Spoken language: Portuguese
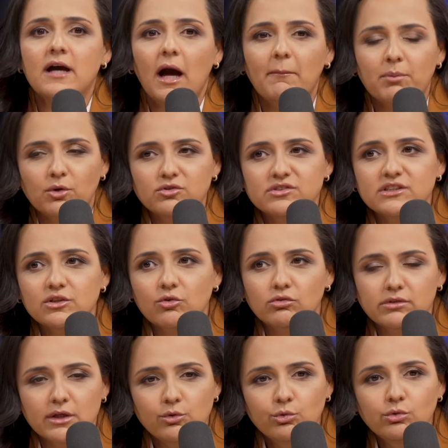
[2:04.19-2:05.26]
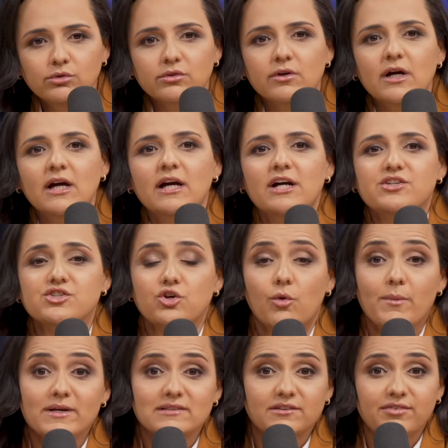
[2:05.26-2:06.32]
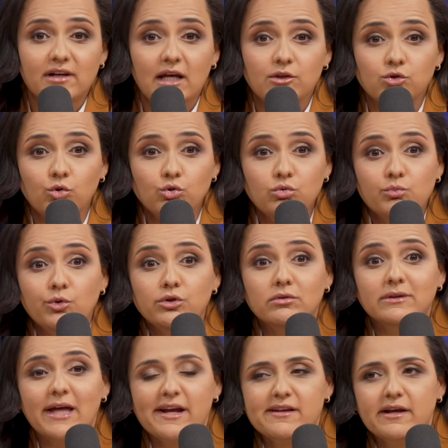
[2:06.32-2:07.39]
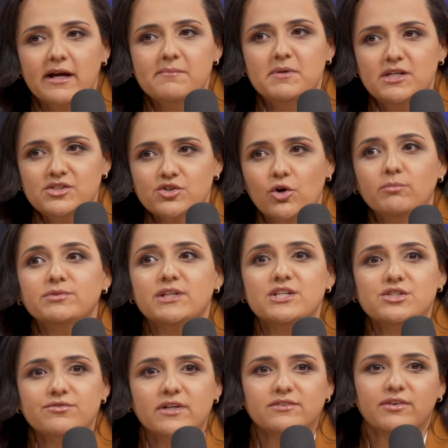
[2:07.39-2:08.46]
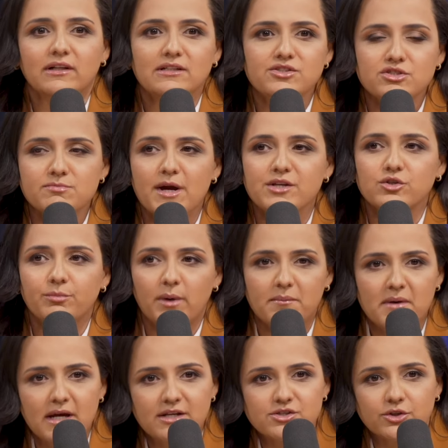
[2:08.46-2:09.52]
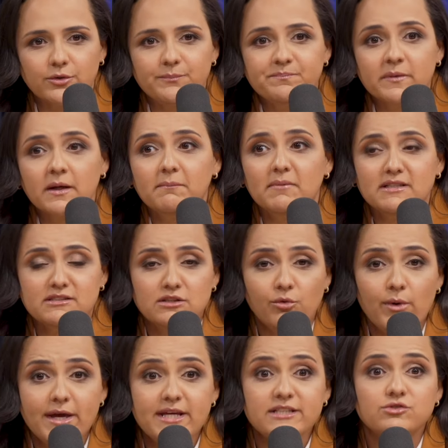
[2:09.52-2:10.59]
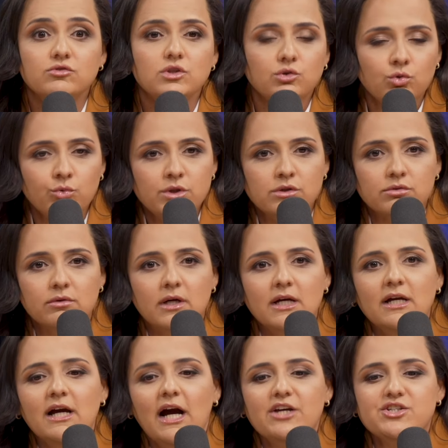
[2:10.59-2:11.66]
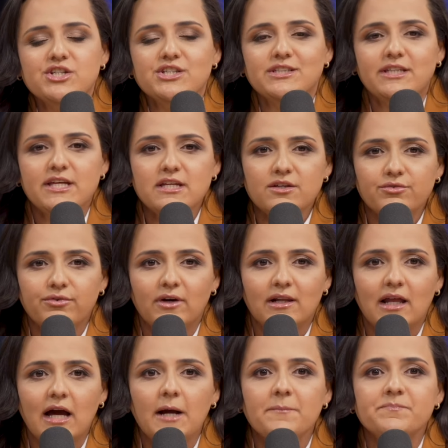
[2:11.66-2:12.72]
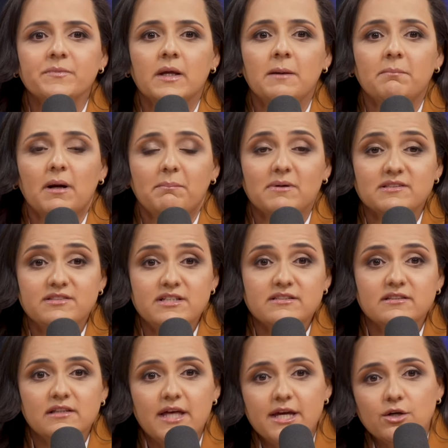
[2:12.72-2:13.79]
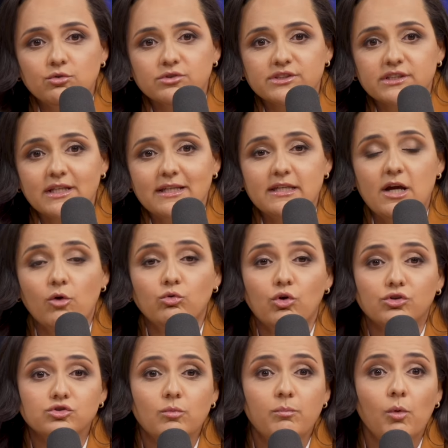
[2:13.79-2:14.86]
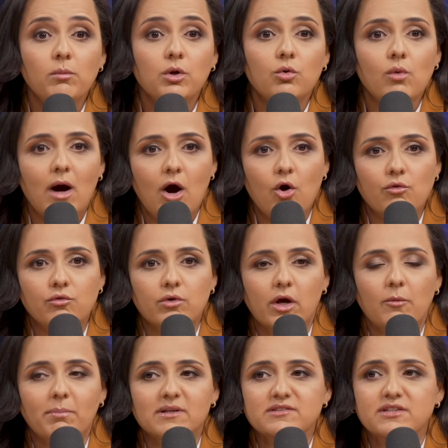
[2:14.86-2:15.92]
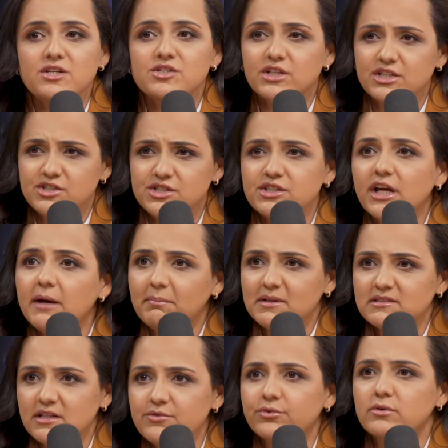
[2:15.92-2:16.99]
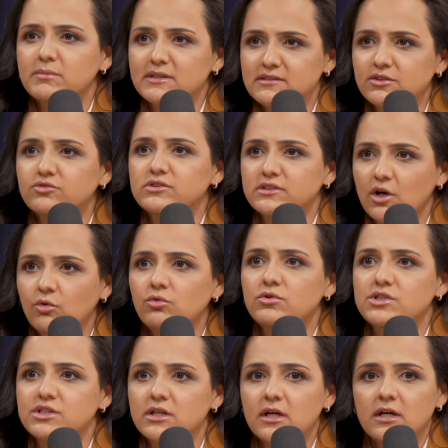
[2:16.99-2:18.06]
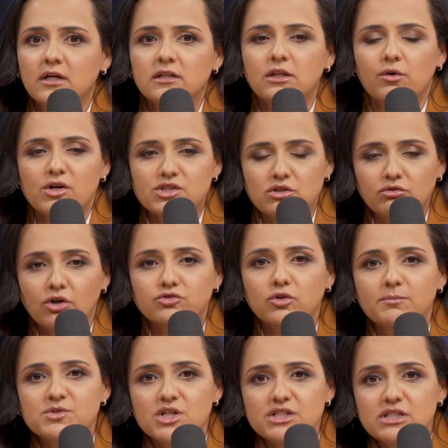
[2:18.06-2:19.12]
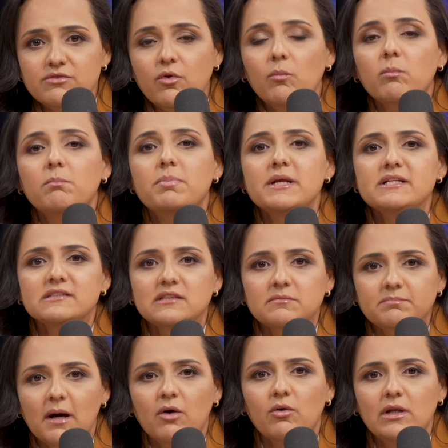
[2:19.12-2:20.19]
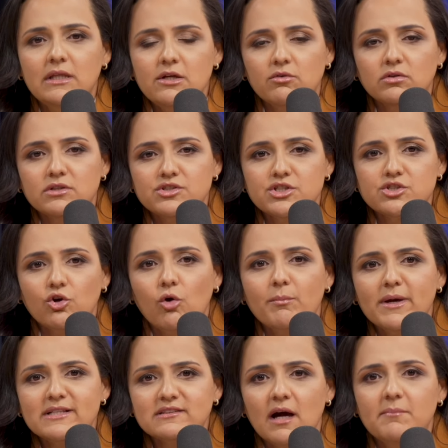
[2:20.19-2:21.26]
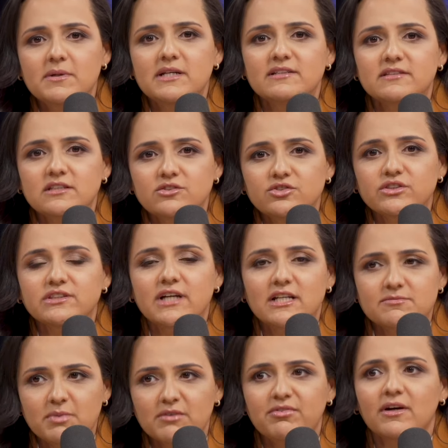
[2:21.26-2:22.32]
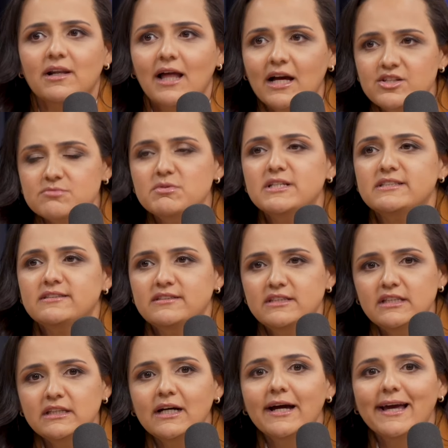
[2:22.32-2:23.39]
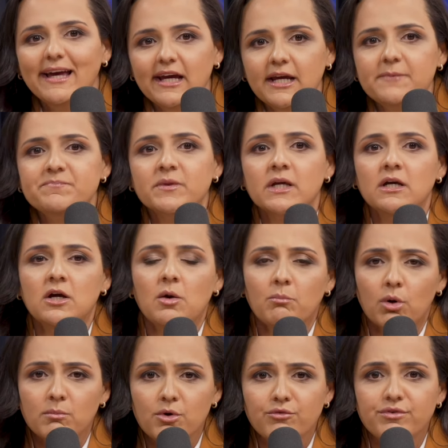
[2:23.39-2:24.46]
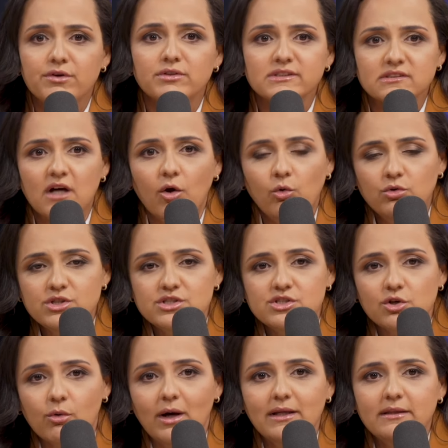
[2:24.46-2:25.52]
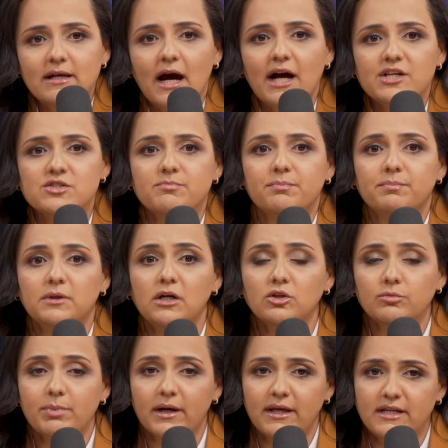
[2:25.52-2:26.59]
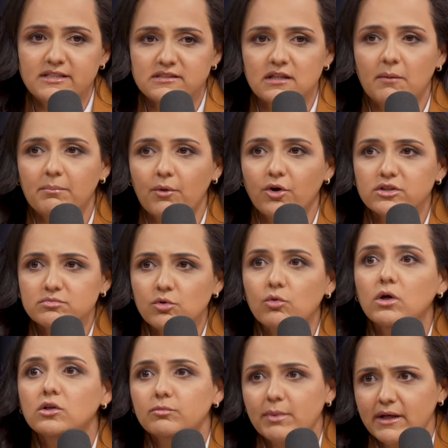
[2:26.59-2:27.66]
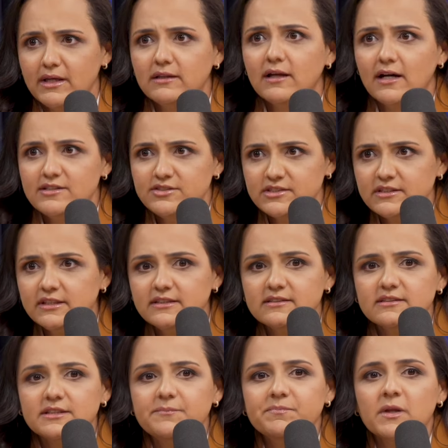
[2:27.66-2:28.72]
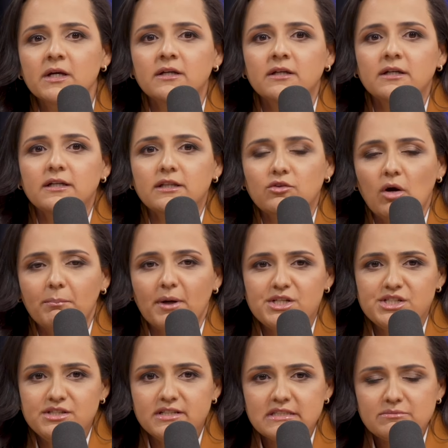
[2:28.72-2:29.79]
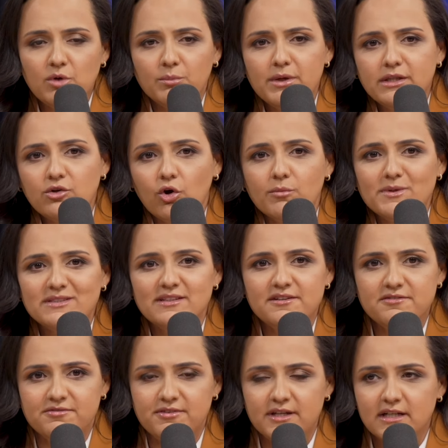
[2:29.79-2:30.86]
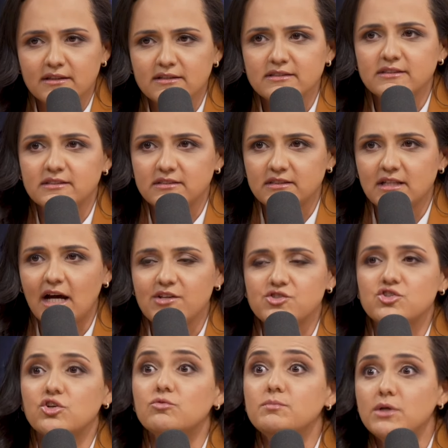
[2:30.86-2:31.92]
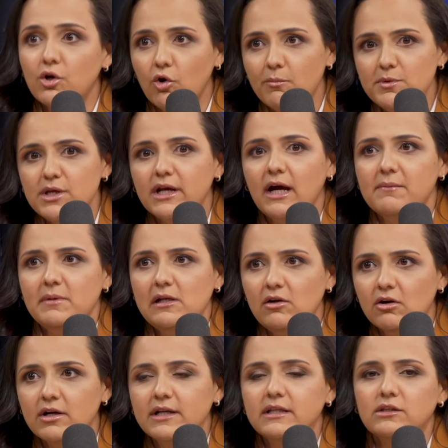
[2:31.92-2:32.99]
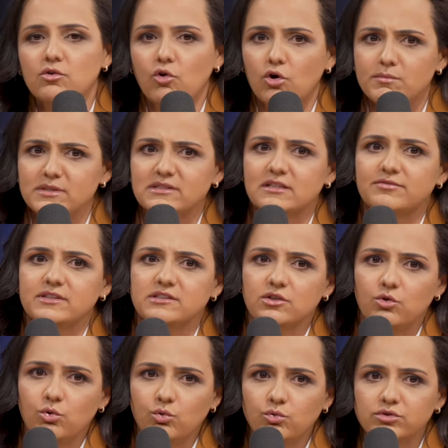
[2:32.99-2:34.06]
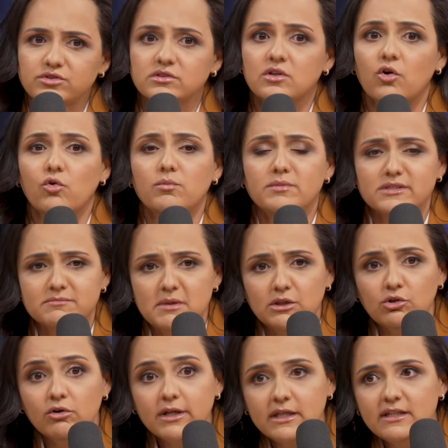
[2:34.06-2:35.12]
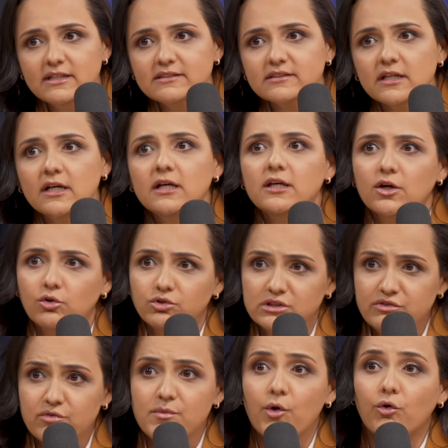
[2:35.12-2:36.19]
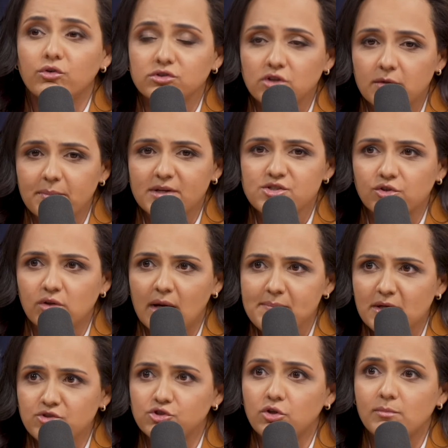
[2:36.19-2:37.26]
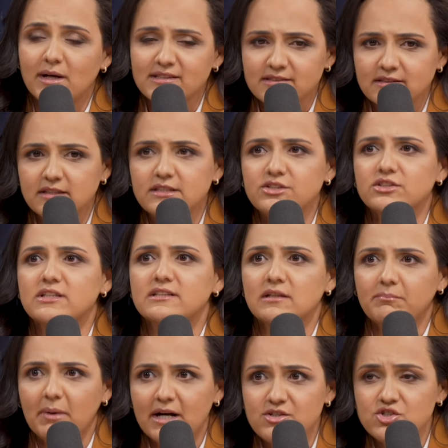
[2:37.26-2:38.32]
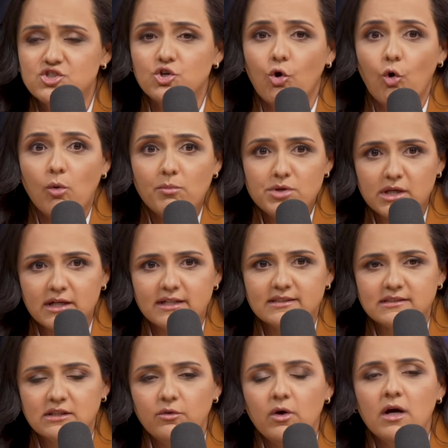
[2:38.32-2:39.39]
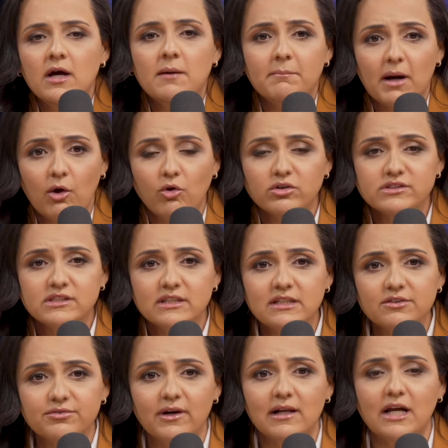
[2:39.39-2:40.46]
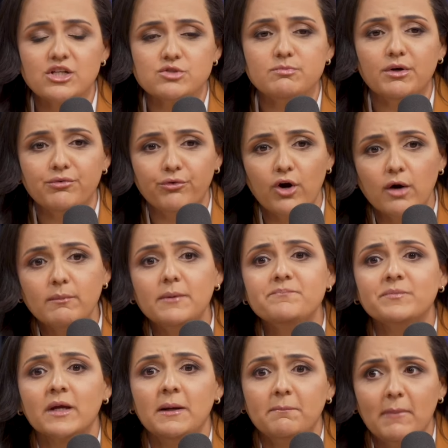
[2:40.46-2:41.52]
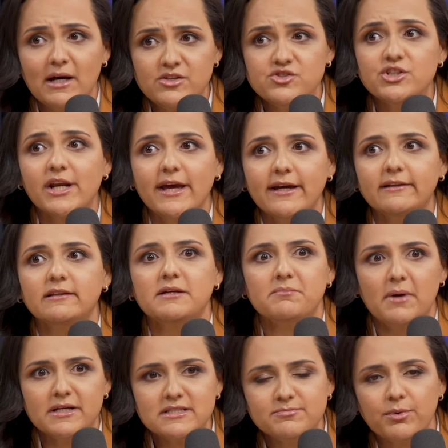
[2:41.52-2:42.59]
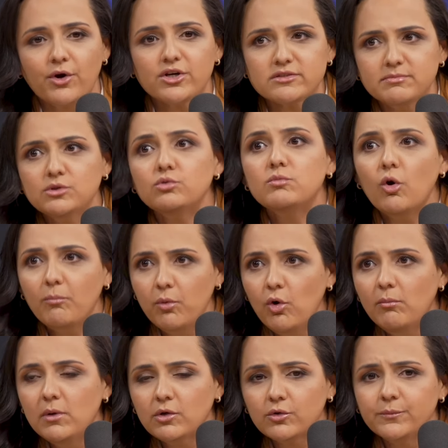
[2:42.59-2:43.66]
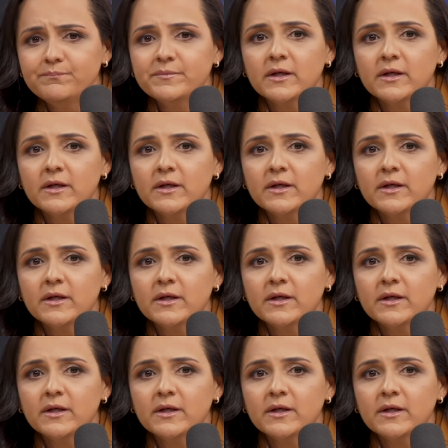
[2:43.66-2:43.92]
a produzir conteúdo, a gente começa a falar tudo muito tecnicamente, como se a gente estivesse falando de médico para médico. Mas não é esse o intuito. A gente tem que falar para pacientes leigos, que é o nosso público-alvo, que é o paciente que a gente quer passar informação de saúde. Então, acho que o nosso objetivo principal ali, quando a gente começa a abrir as redes sociais para falar de medicina, é promover uma saúde de qualidade tanto para quem está próximo quanto para quem está à distância. Então, a partir desse momento, eu comecei a ver a necessidade de me comunicar melhor. Então, eu comecei a fazer cursos, algumas mentorias. Inclusive, o meu consultório particular me ajudou bastante nessa parte de comunicação para conseguir falar de uma forma mais direta e mais próxima do meu público.